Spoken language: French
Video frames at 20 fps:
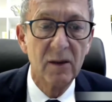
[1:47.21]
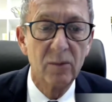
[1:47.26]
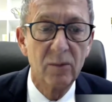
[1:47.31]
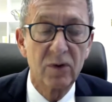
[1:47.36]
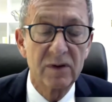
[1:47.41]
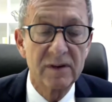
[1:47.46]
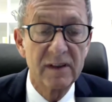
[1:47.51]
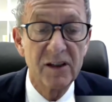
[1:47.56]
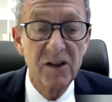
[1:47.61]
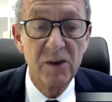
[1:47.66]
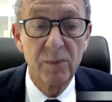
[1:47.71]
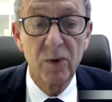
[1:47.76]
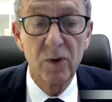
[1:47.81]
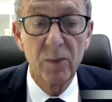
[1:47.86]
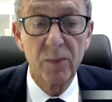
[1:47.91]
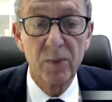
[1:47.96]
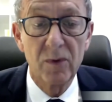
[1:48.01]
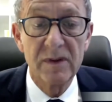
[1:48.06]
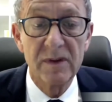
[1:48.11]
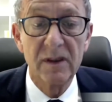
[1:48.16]
Pour ça, j'ai
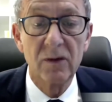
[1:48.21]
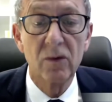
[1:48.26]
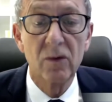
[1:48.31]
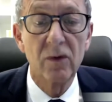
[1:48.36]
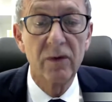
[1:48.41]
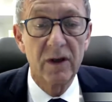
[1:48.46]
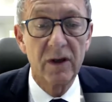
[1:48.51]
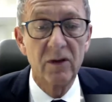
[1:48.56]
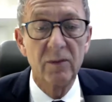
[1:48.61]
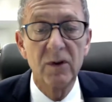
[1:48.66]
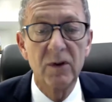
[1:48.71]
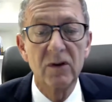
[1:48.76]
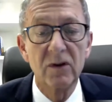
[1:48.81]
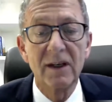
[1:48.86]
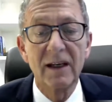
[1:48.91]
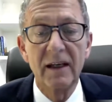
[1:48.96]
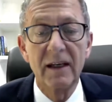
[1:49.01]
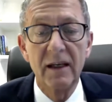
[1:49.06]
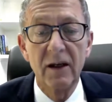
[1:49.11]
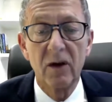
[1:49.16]
proposé au gouvernement de
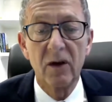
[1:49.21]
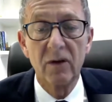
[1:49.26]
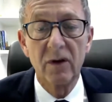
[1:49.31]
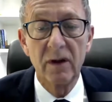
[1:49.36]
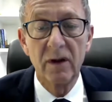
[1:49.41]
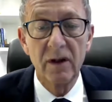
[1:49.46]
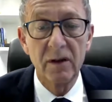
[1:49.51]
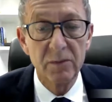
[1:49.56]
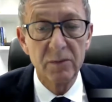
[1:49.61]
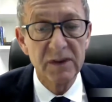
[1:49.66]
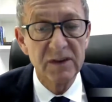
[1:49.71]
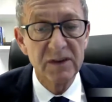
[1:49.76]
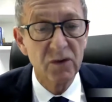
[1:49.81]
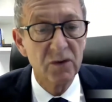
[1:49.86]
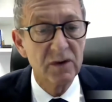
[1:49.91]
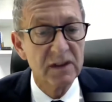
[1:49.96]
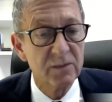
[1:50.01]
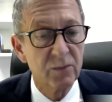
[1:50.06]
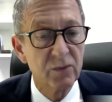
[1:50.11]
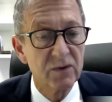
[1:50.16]
créer un ambitieux
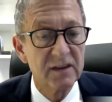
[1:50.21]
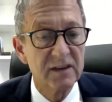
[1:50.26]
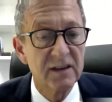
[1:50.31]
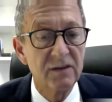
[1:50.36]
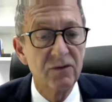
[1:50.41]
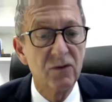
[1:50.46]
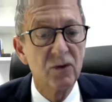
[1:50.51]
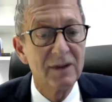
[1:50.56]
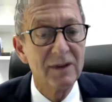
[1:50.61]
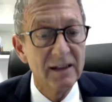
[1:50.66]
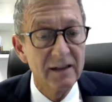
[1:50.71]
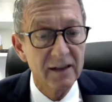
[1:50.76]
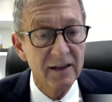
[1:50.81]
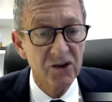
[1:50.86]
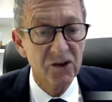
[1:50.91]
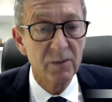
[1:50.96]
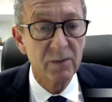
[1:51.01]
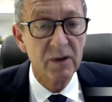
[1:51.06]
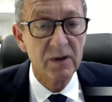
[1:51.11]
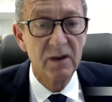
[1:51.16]
dispositif de
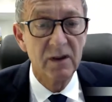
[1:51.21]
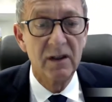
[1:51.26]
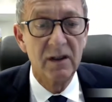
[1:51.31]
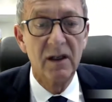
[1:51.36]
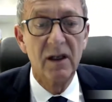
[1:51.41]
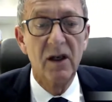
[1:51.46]
détachement